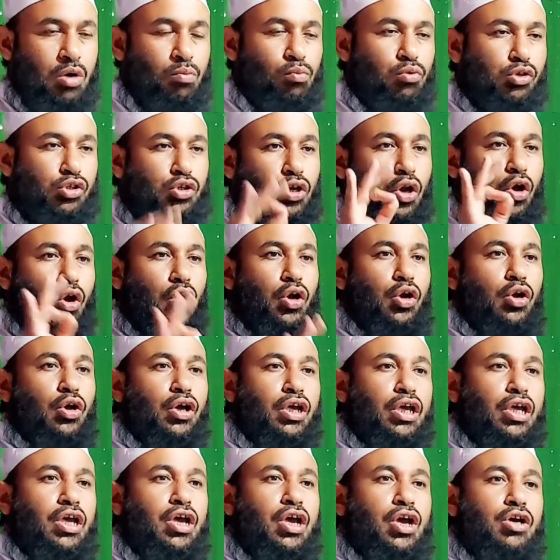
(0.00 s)
মুসলা হইল
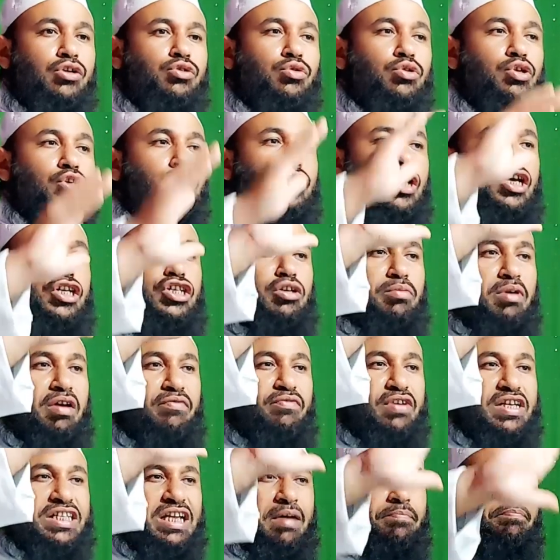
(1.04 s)
কি যদি সেই সময়
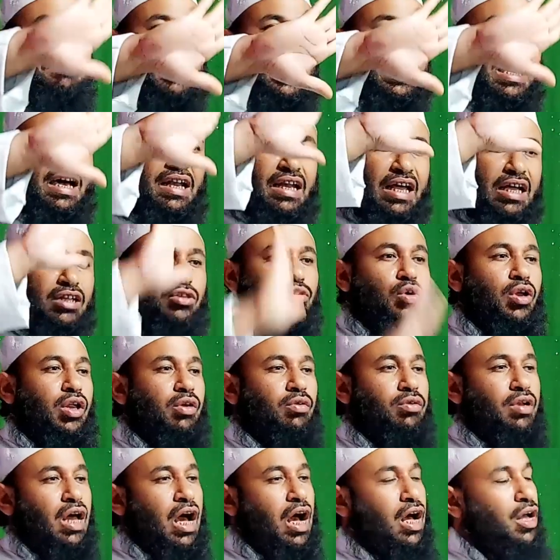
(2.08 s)
পেশাব পায়খানায়
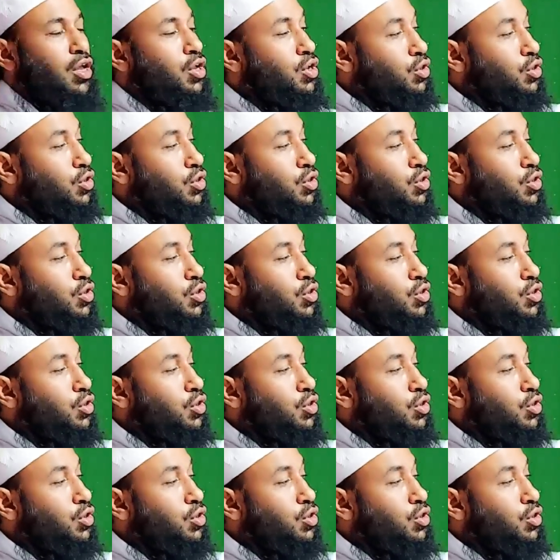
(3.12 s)
দরেও না